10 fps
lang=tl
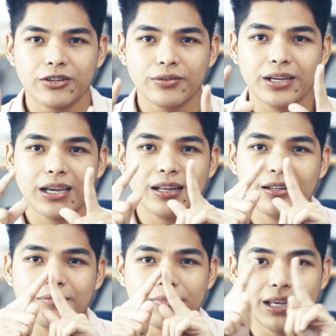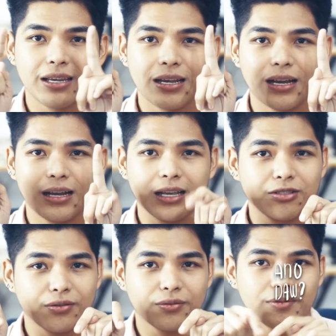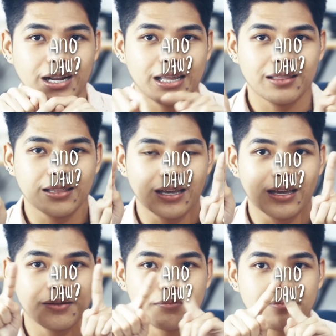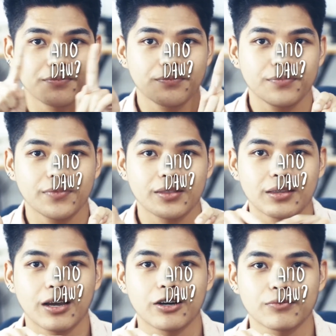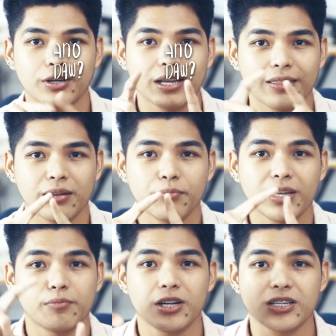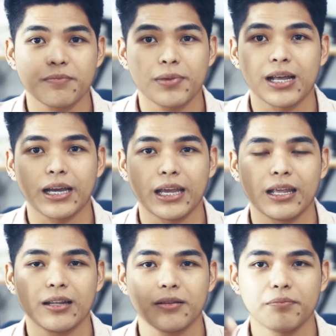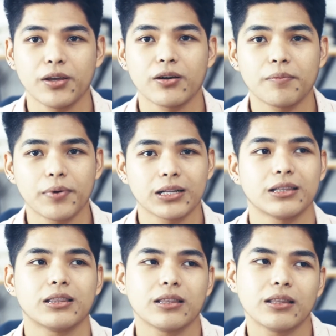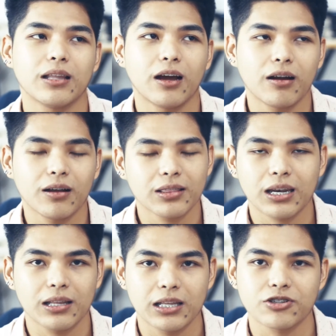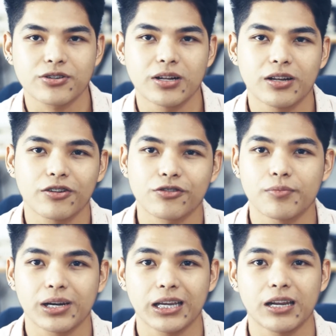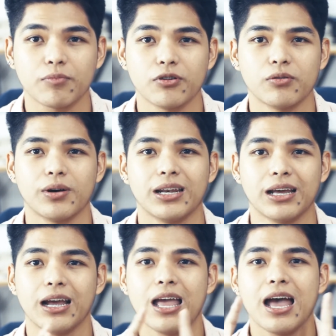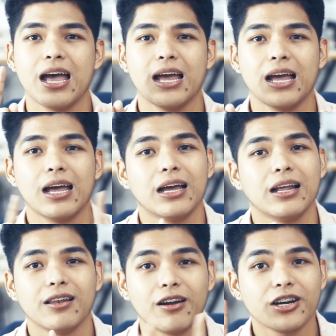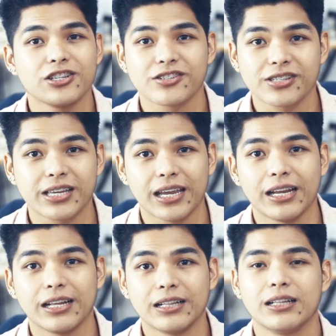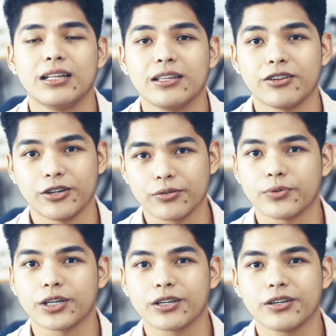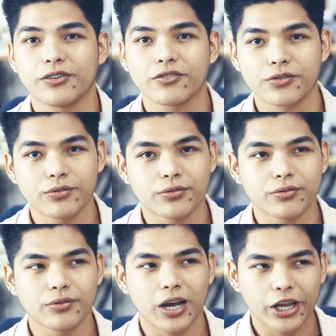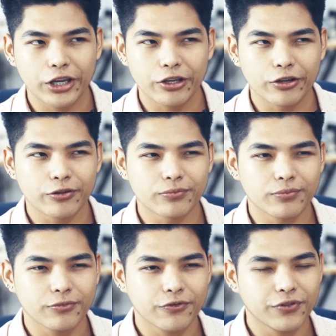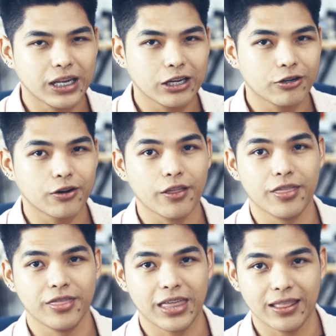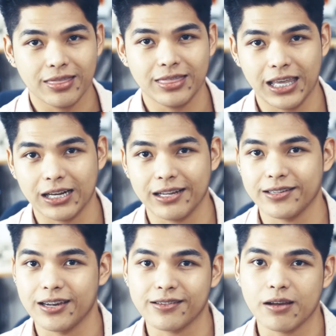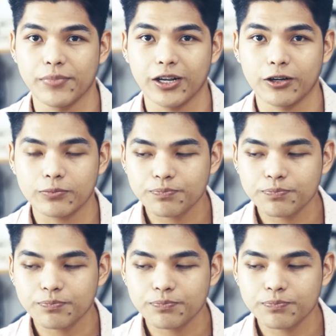you can make a ganitong kalit na na artwork and then pwede mo lang siya palakihin. Pero kapag traditional na, sobrang hirap gumawa na large scale na artwork. So, ayun yung feeling ko authentic na sinasabi ko.